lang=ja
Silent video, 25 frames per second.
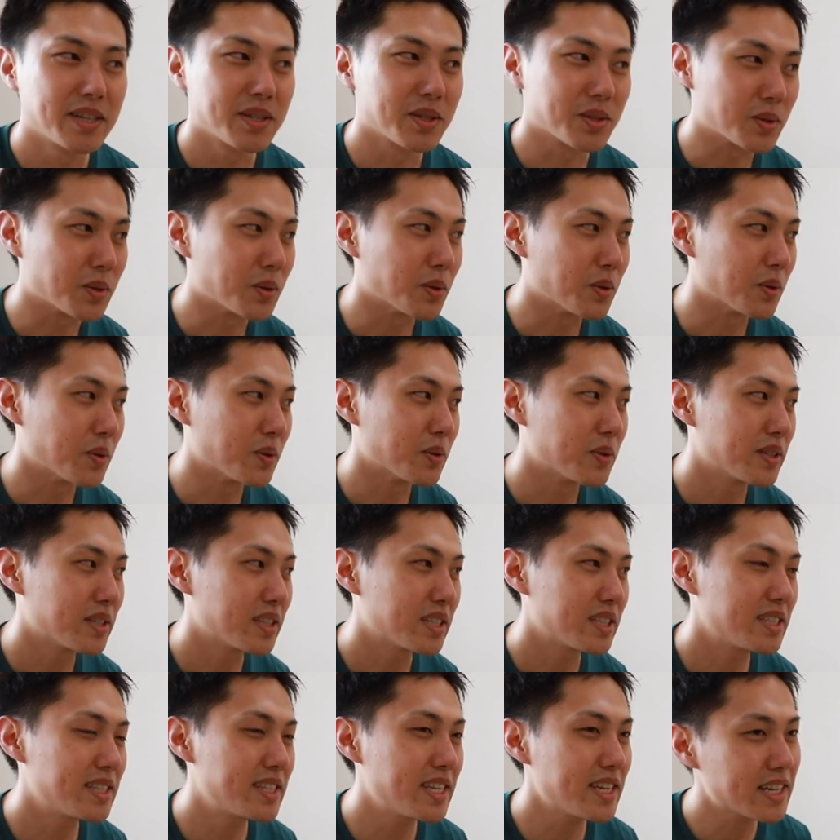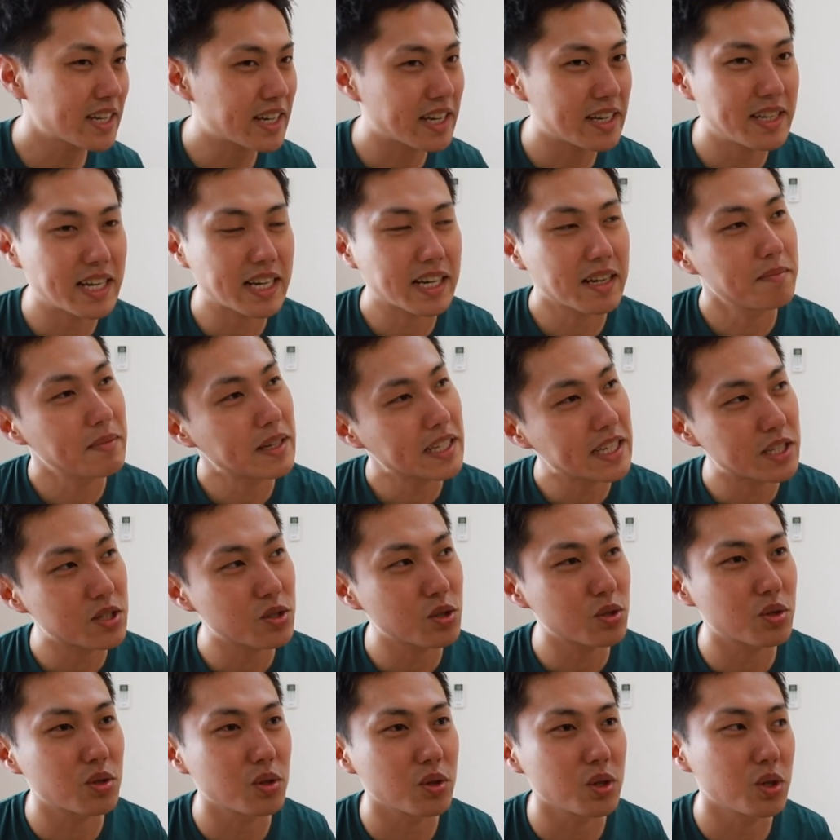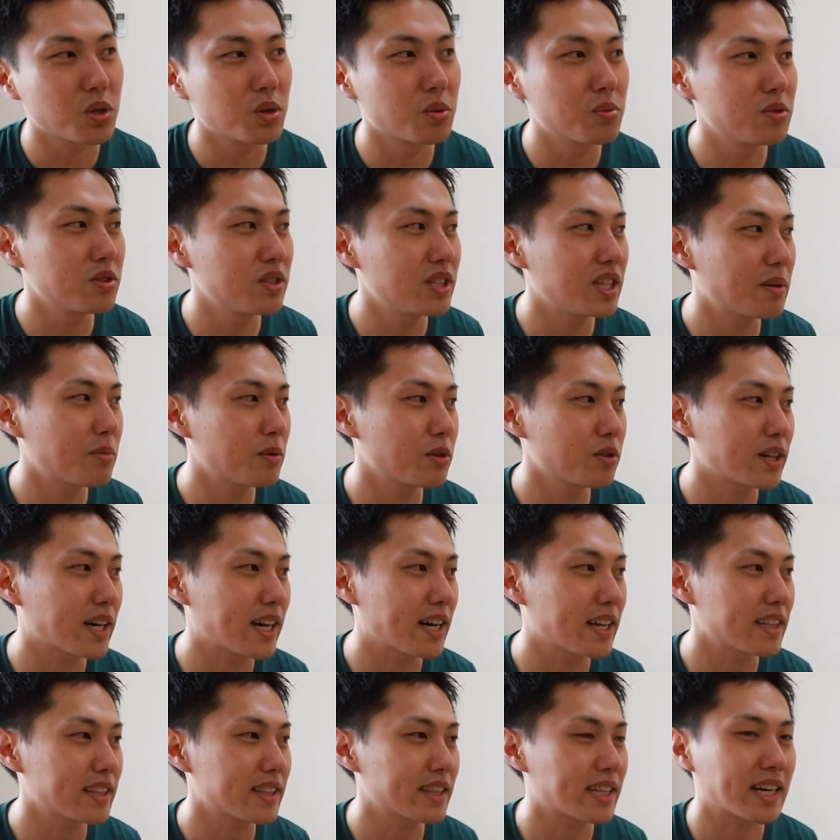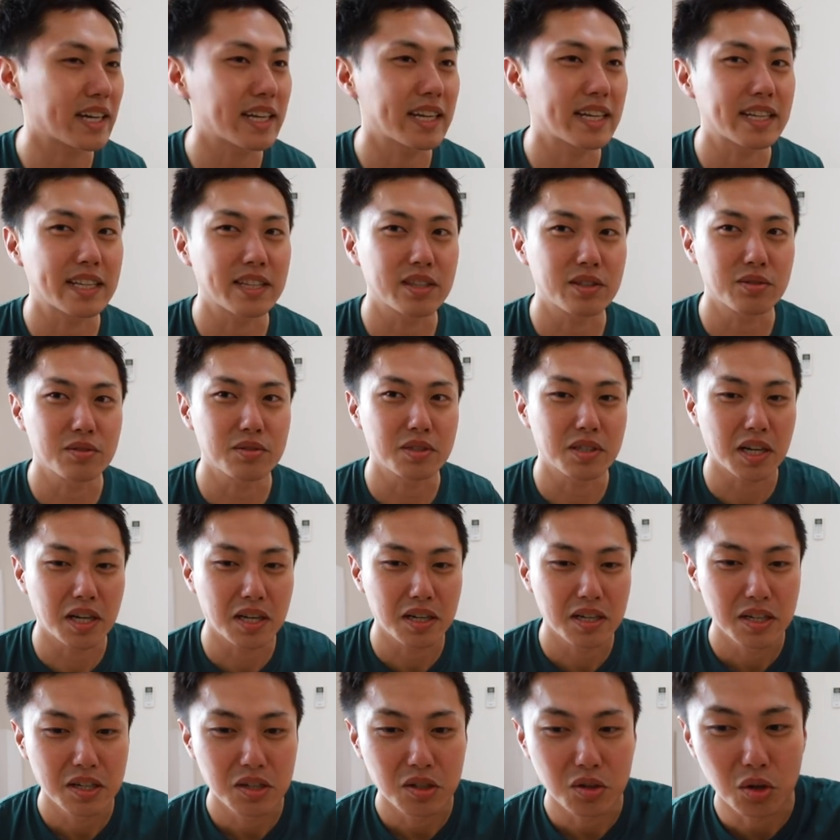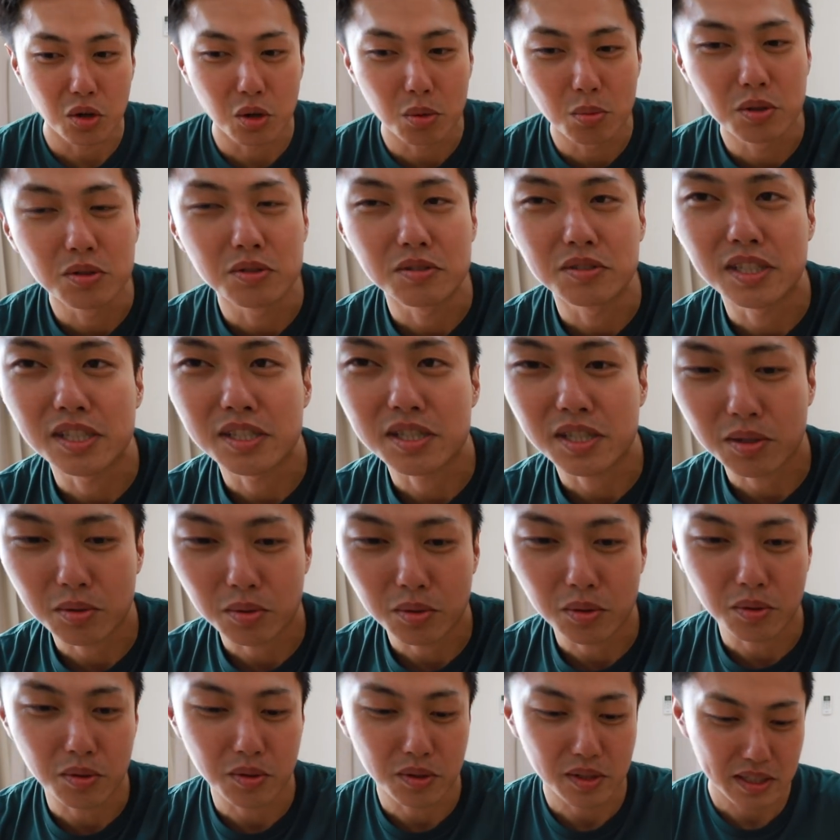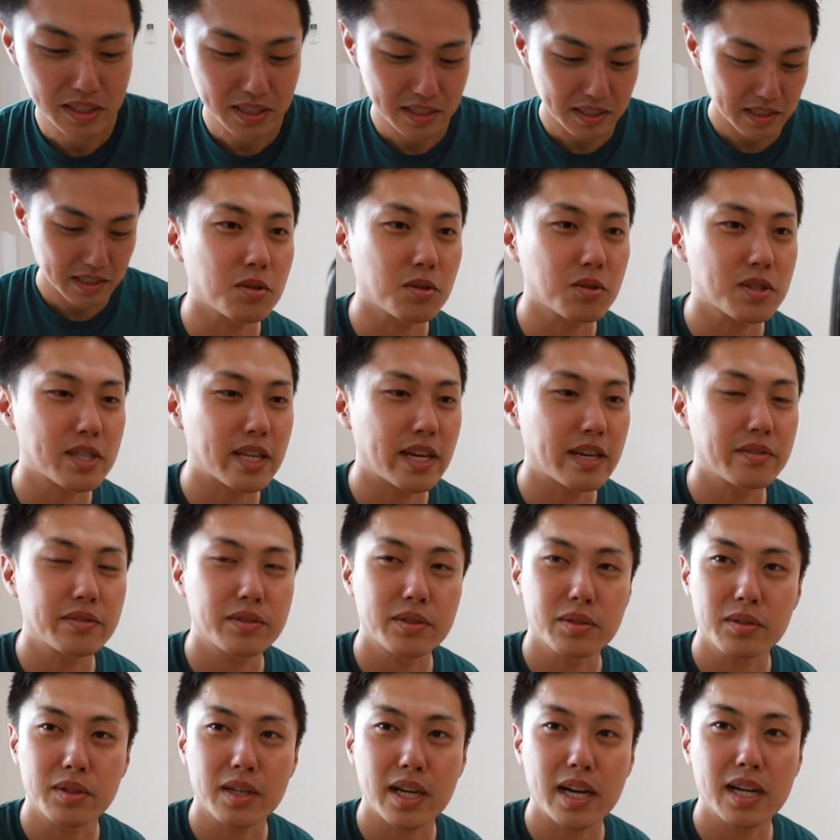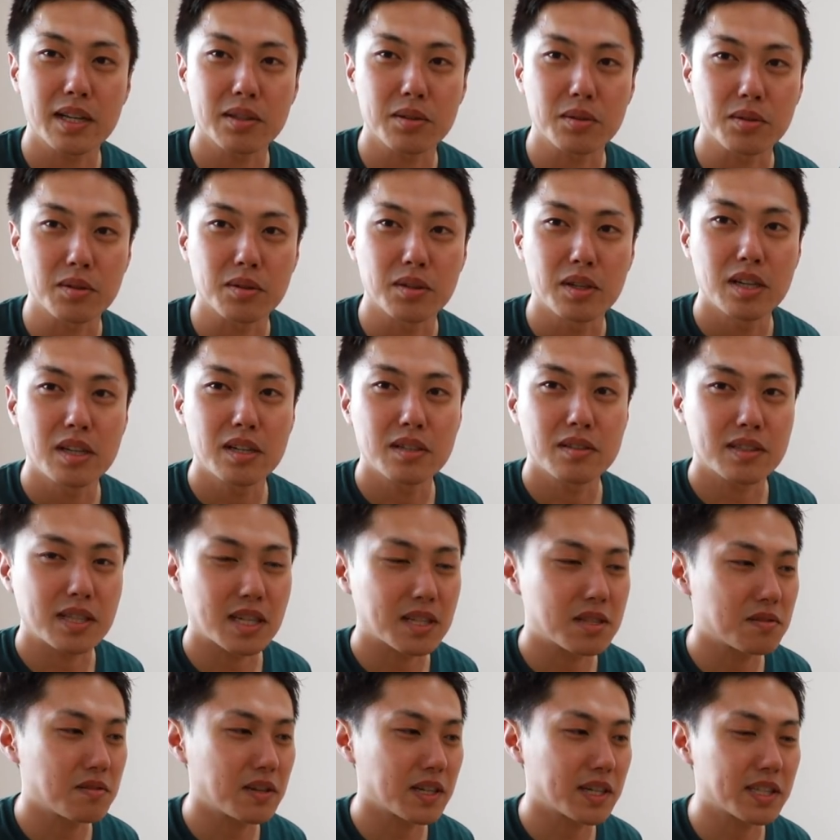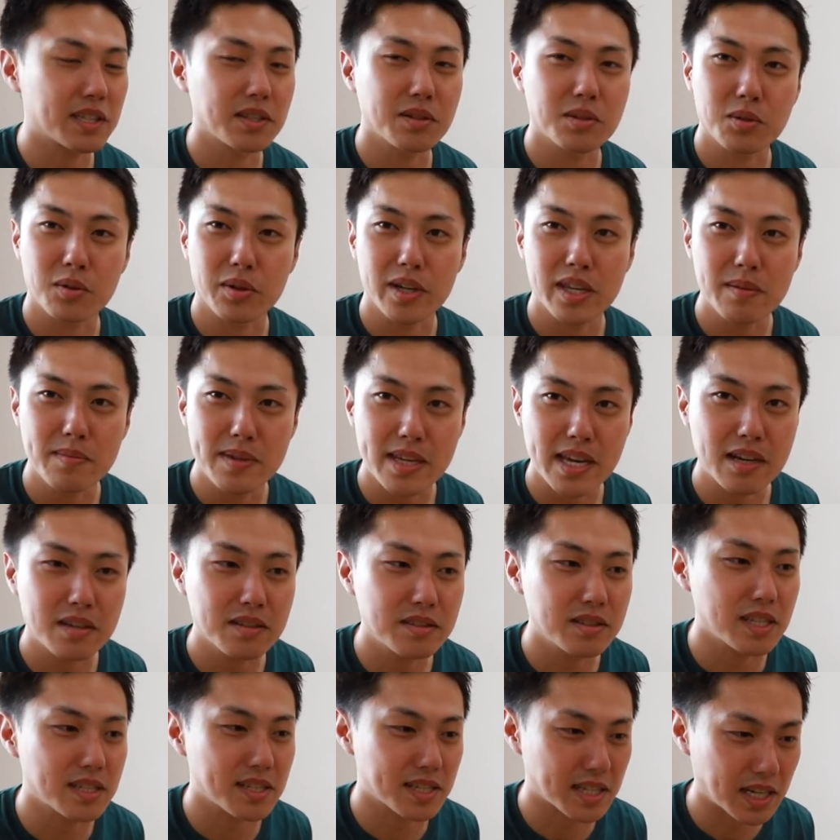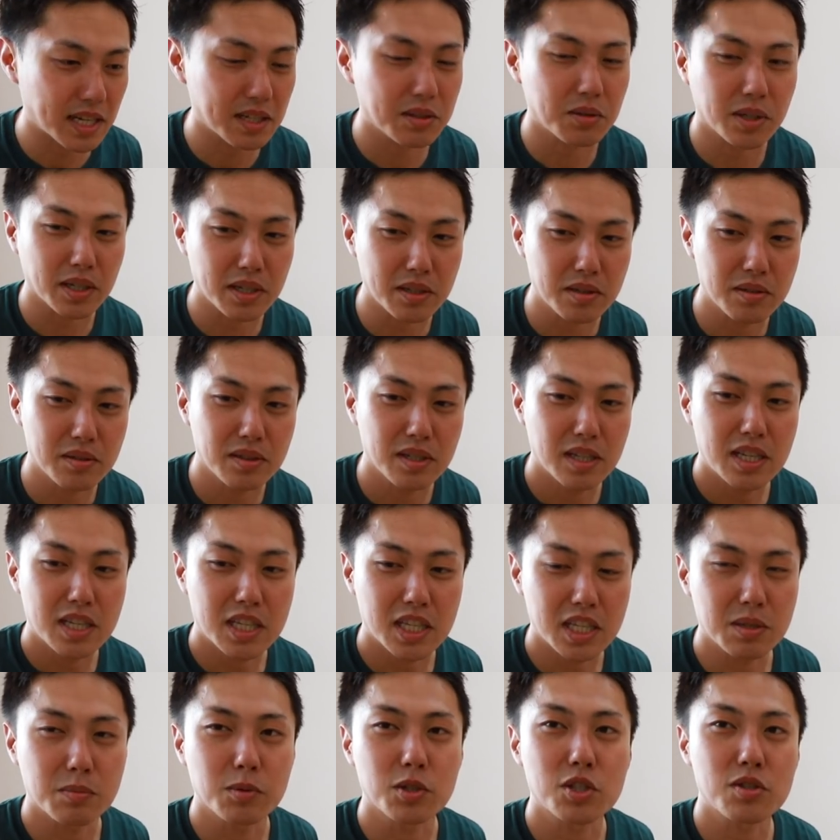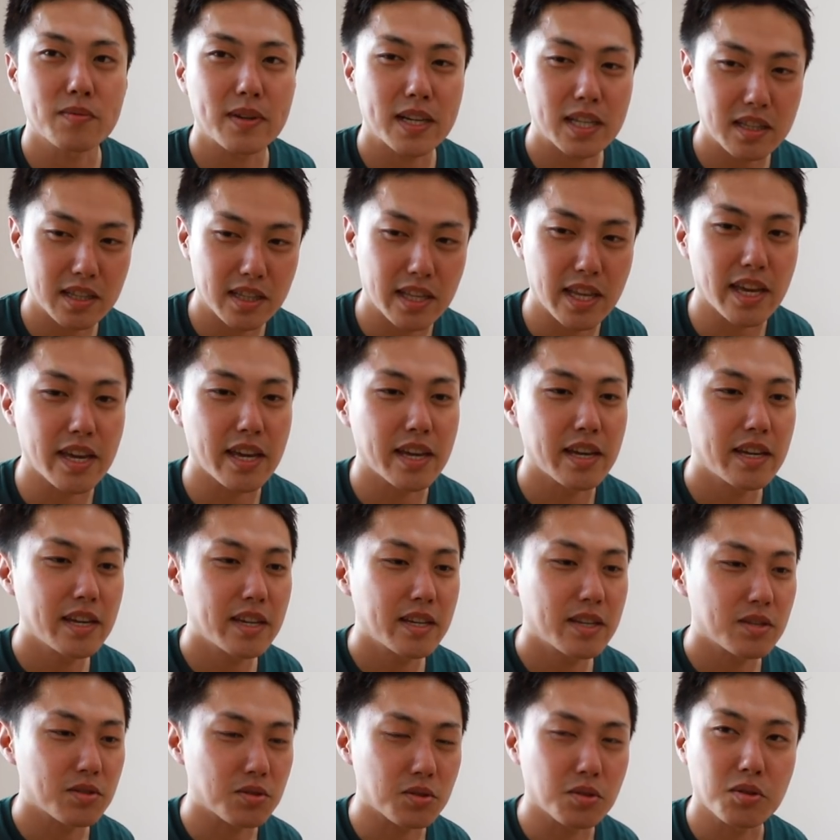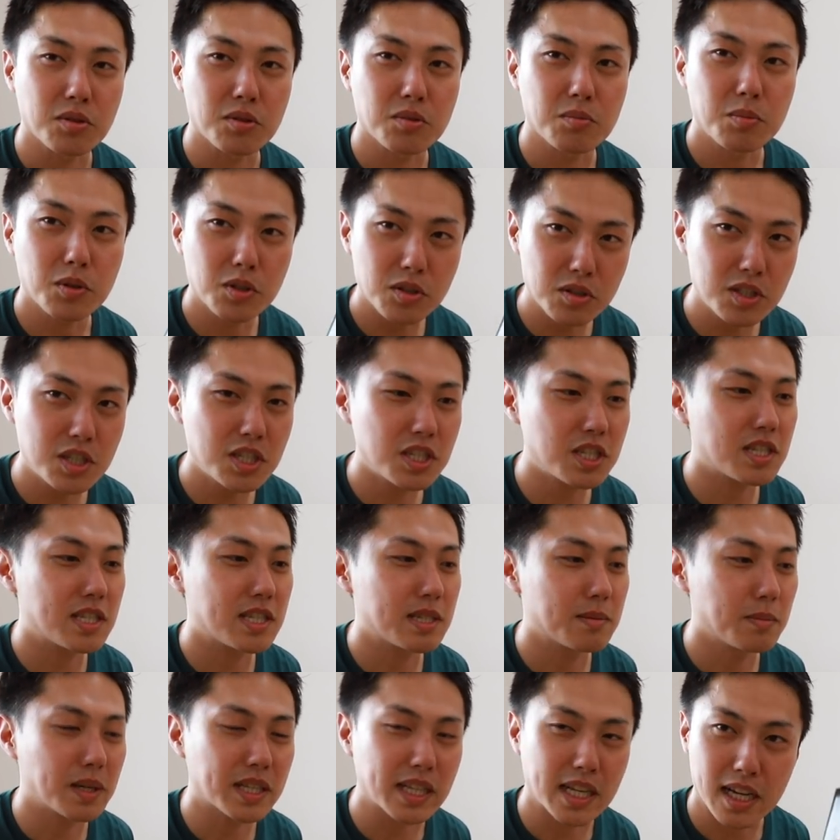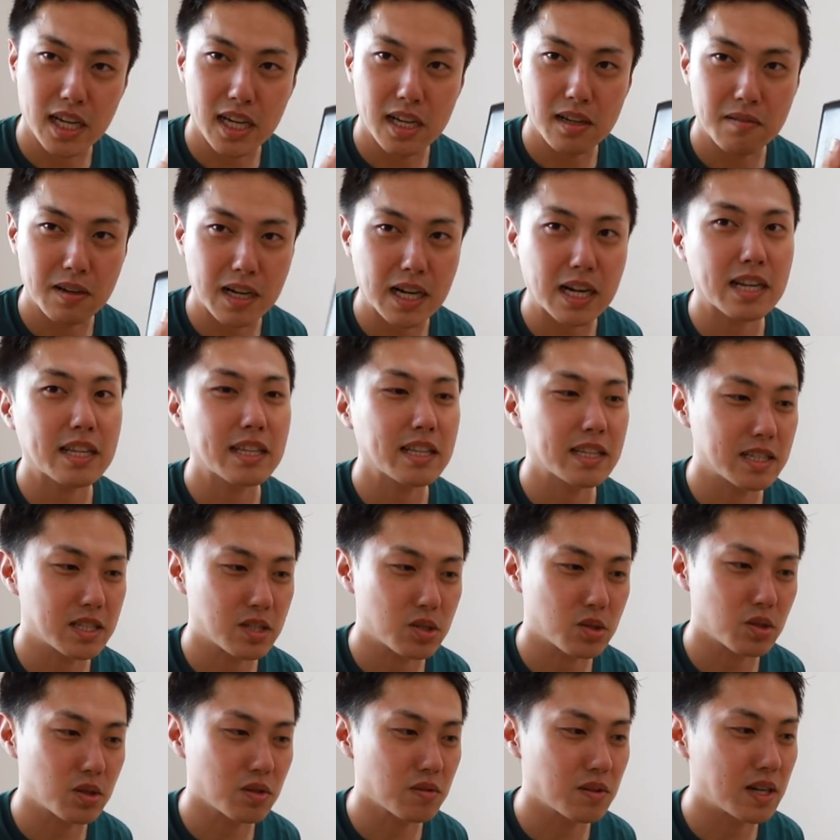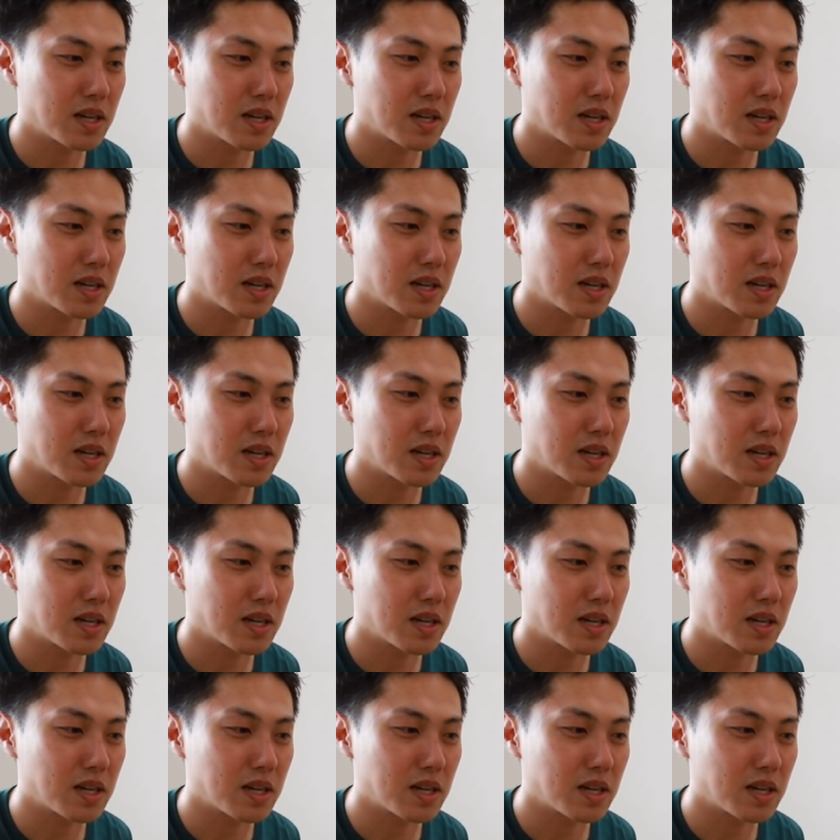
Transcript: そう前回なんかまだちょっと余分なものがあったかななんていうふうには思うんですけど、お財布とカードのふたつ分けてる、これ意味あるんですかとかいう気持ちもあって、そう僕自身まだわからないです。それ